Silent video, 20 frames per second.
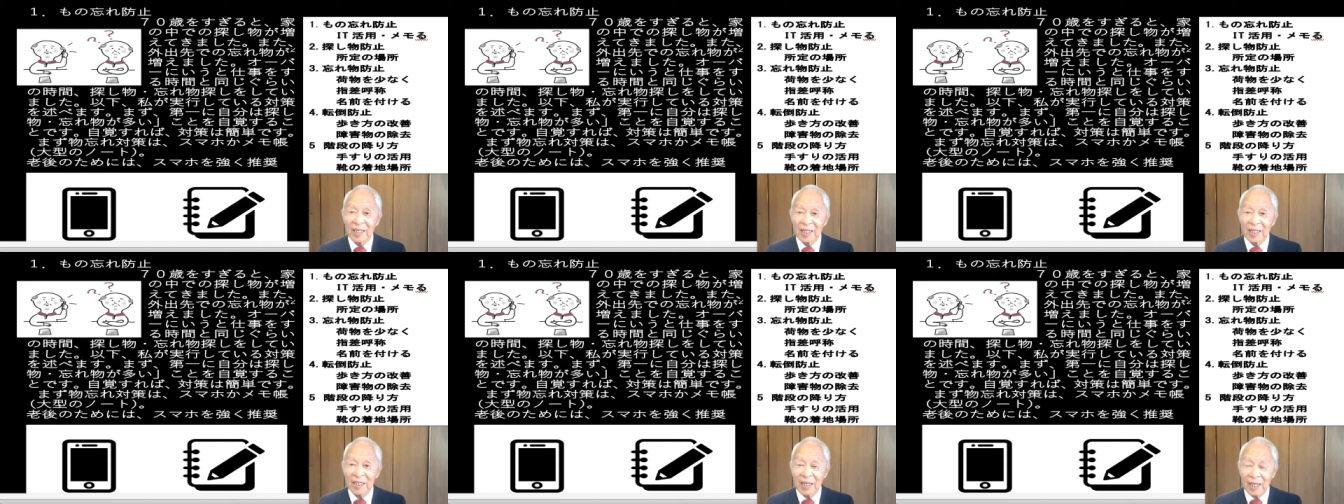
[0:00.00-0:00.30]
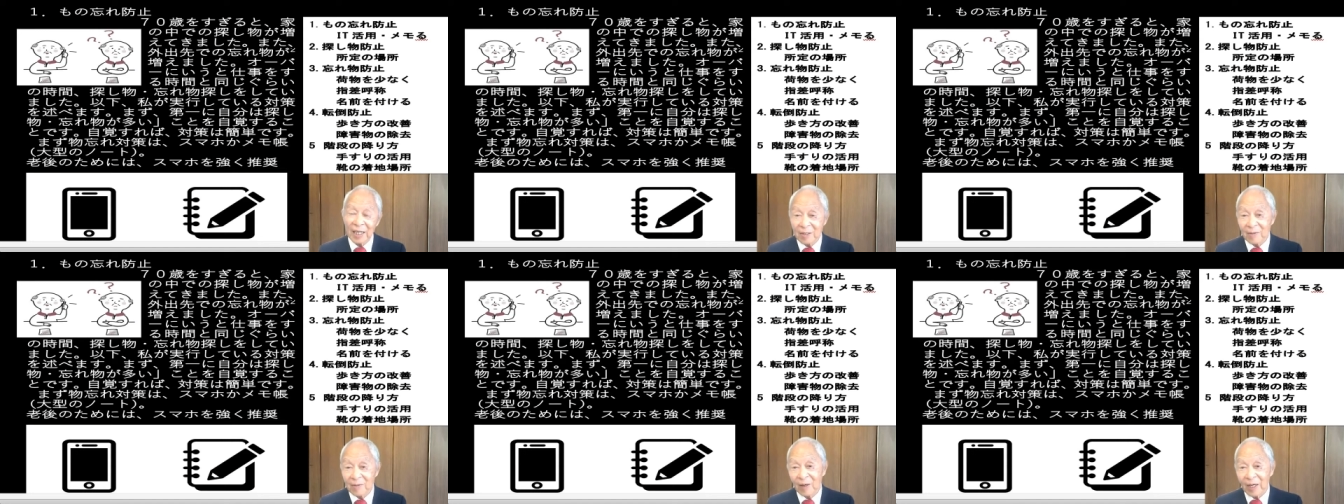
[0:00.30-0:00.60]

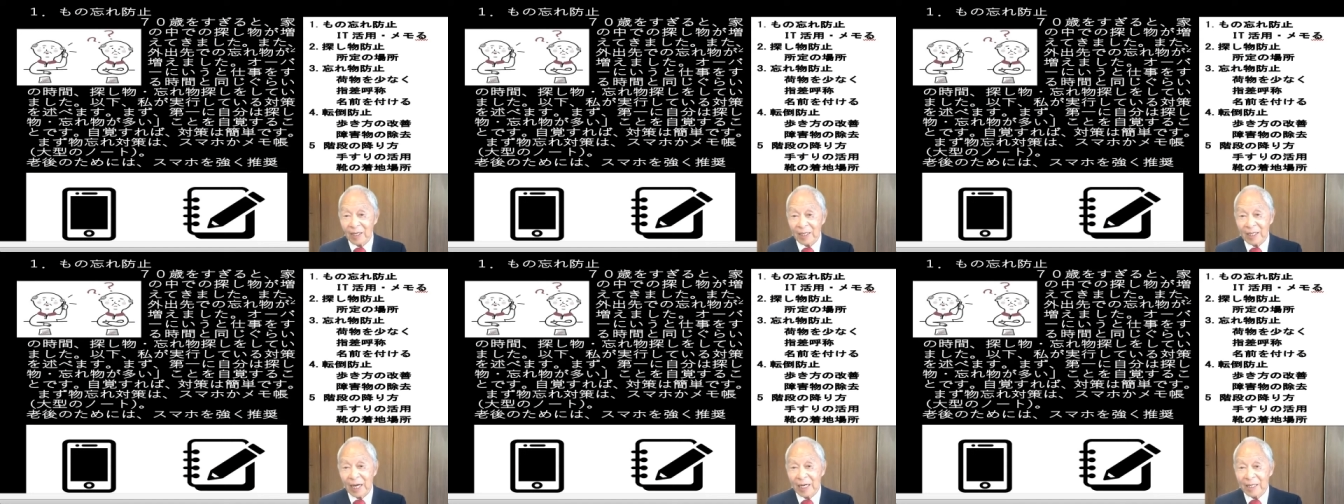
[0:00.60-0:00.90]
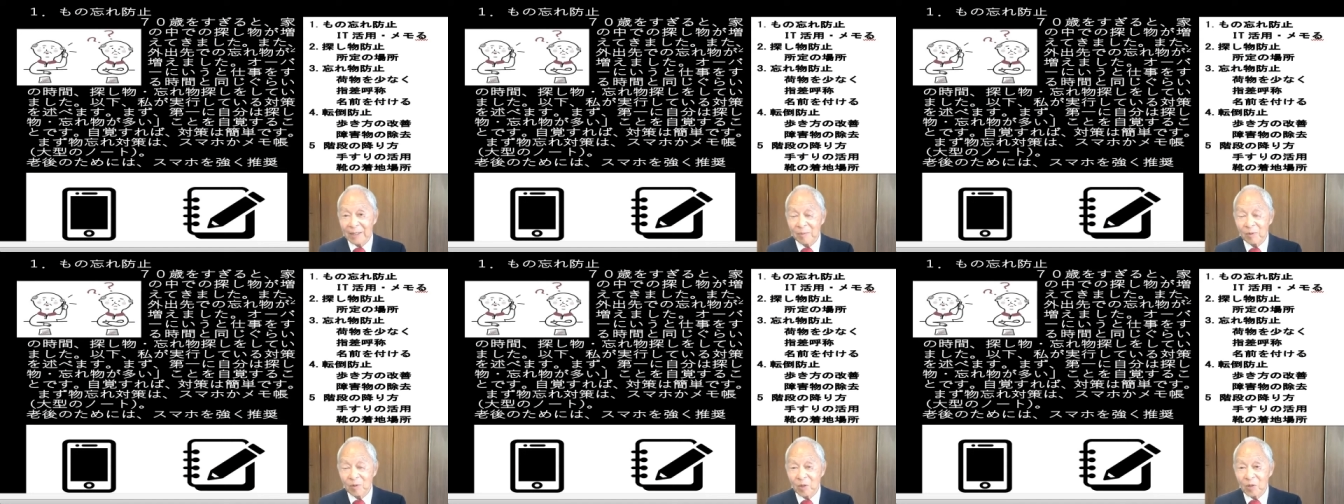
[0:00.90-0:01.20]
えあるいは
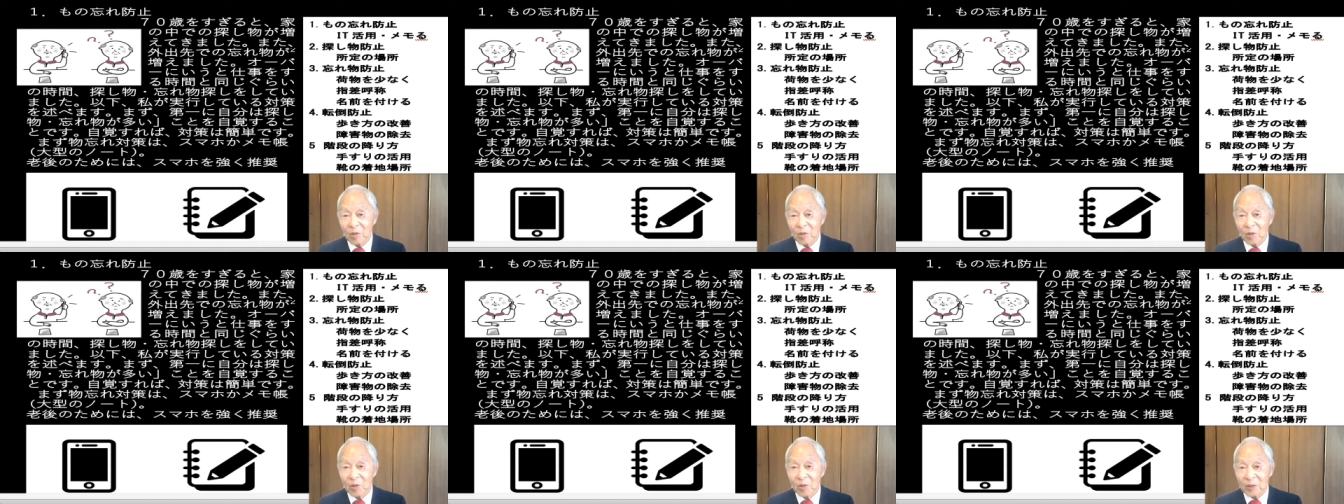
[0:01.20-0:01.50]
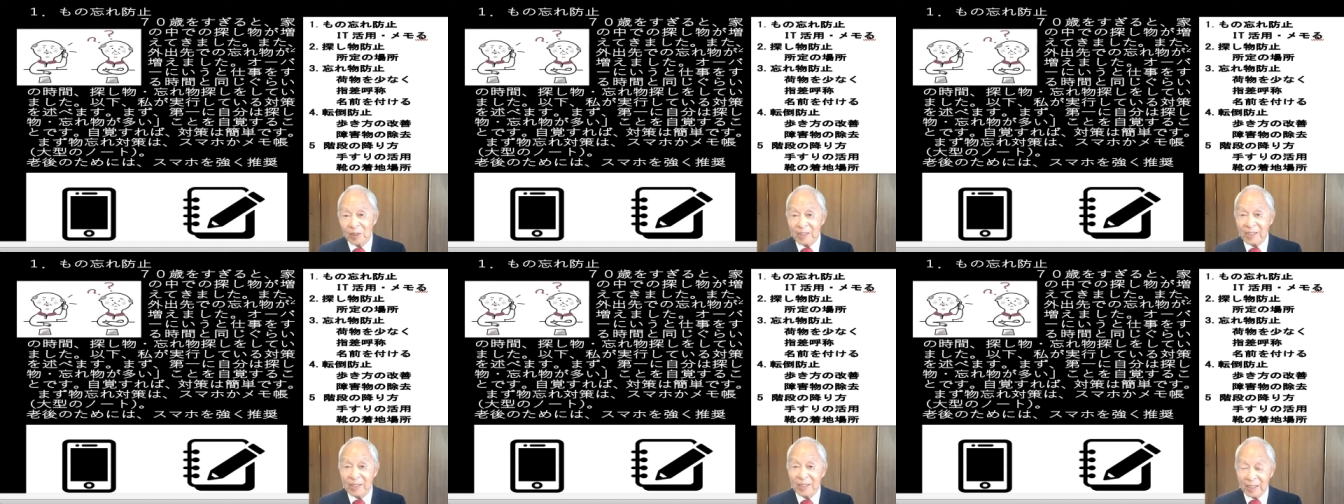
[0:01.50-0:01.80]
買い
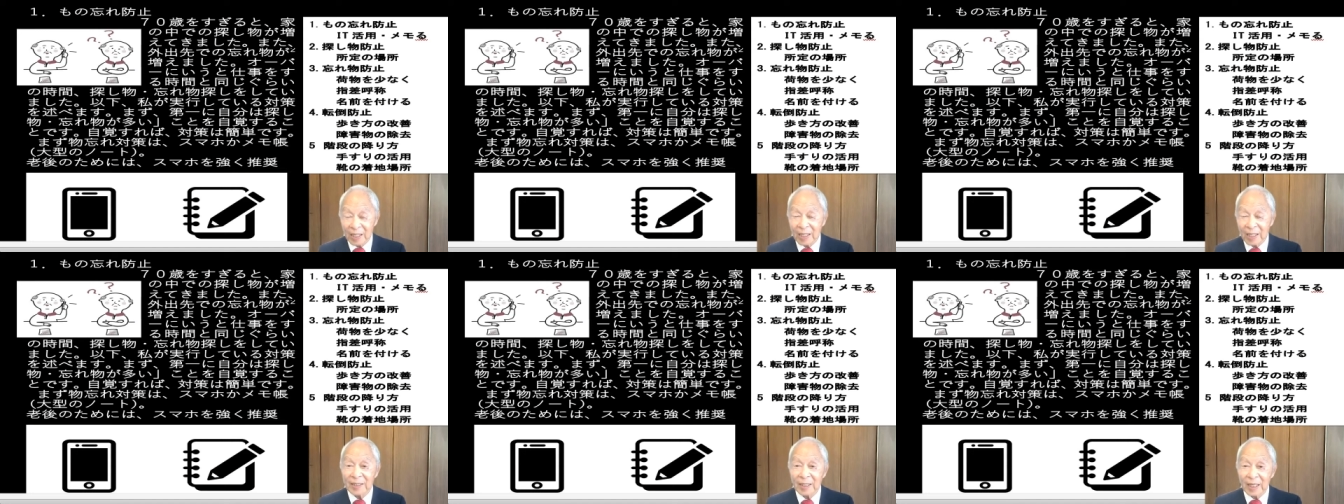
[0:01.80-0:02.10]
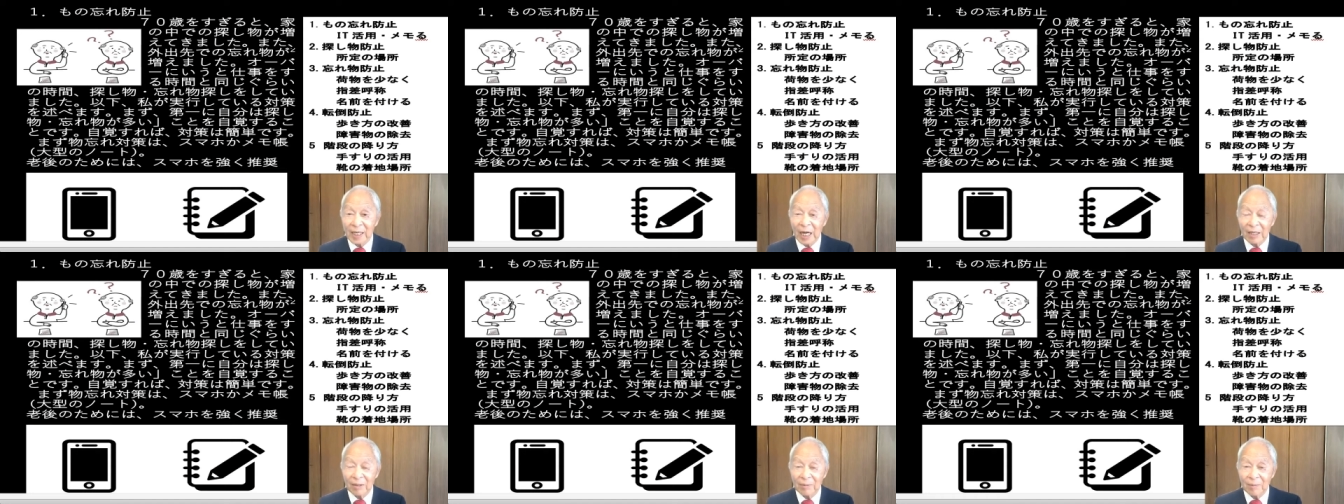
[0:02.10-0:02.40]
物ですね、
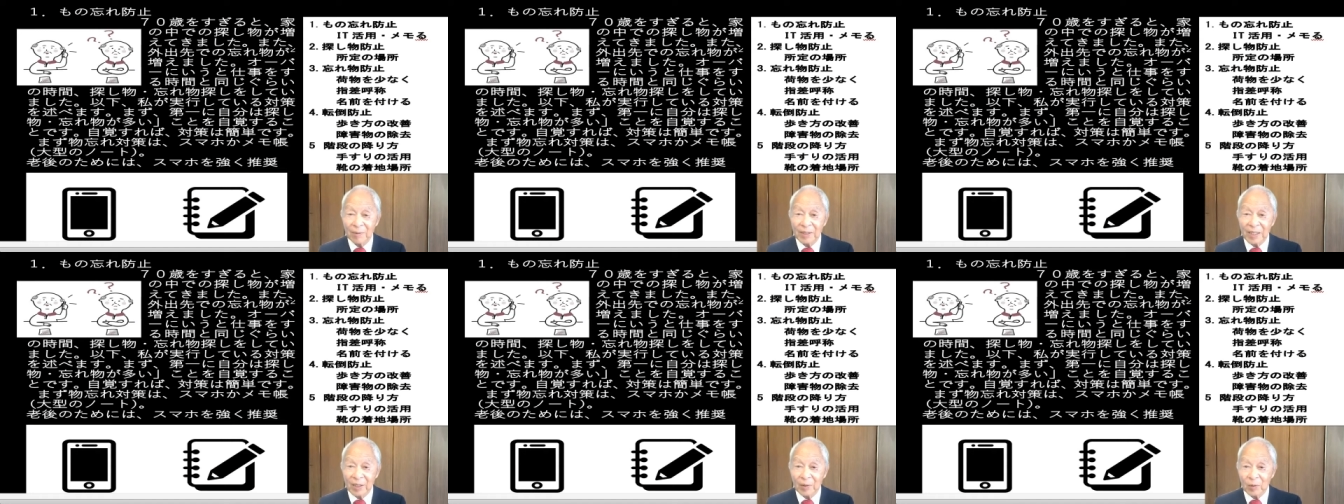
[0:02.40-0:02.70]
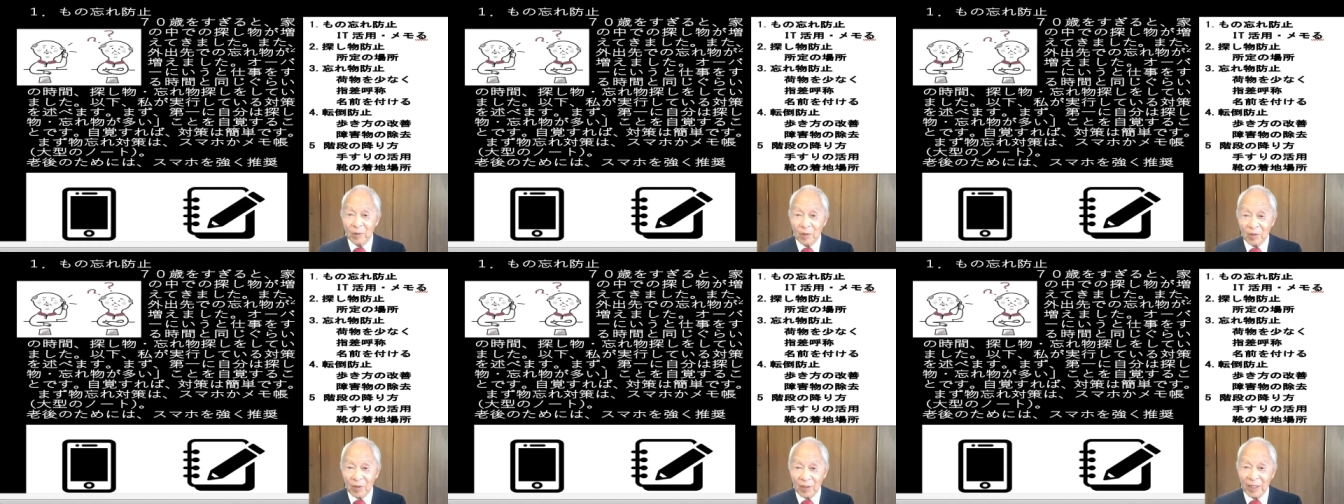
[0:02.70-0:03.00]
で買うべき
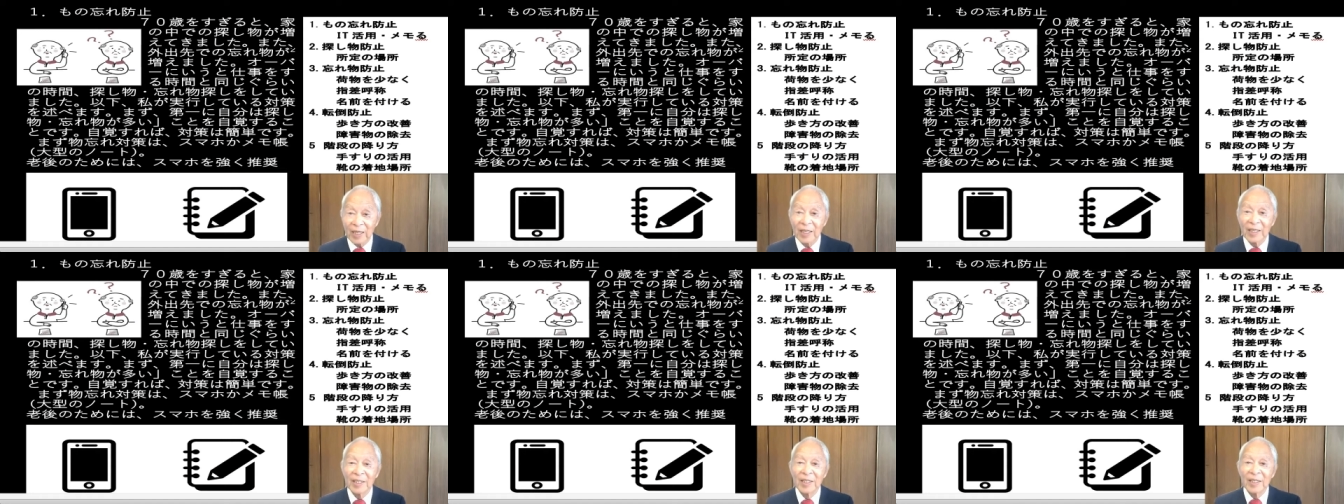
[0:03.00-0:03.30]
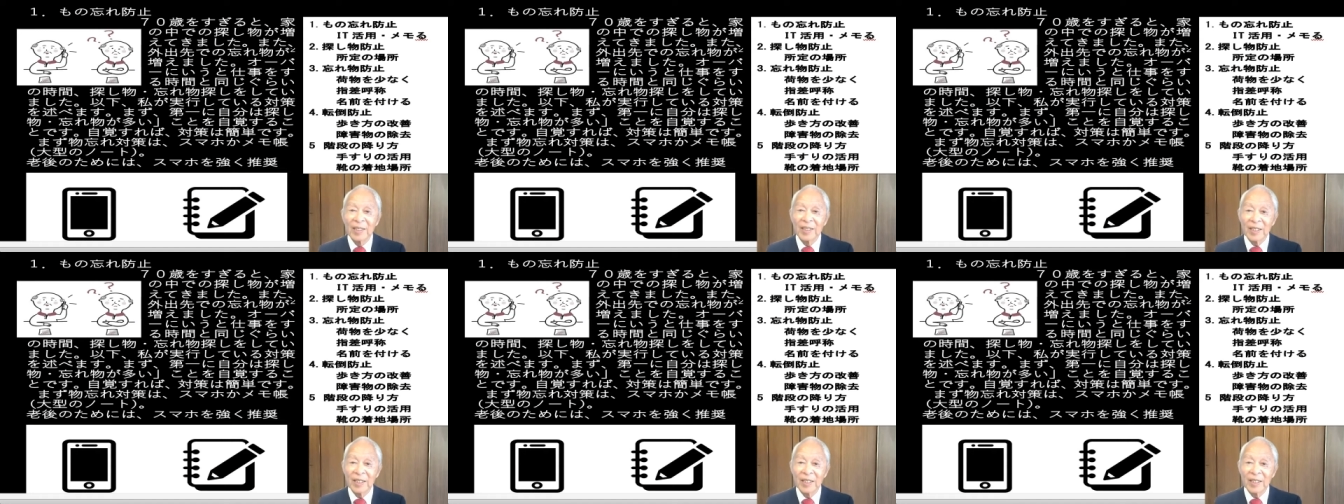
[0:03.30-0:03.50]
こととか、